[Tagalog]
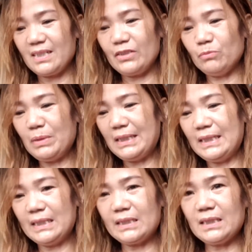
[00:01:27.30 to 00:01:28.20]
yung
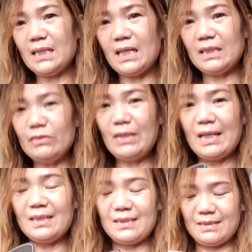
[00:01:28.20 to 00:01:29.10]
maliliit na ano lang,
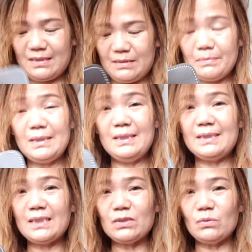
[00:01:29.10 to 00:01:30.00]
maliliit
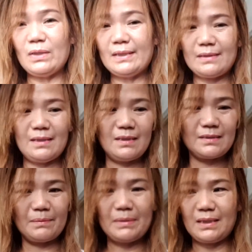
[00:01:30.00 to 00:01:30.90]
na supply tsaka
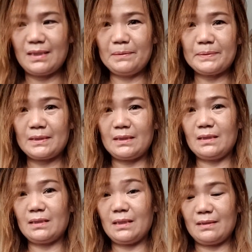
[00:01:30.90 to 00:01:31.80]
sa mga
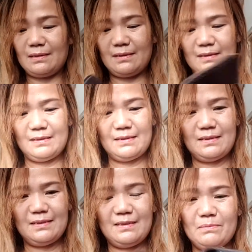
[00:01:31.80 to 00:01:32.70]
lipstick yan.
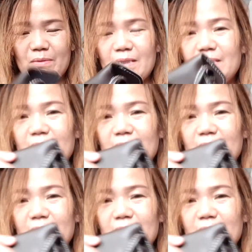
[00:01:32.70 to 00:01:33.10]
Maganda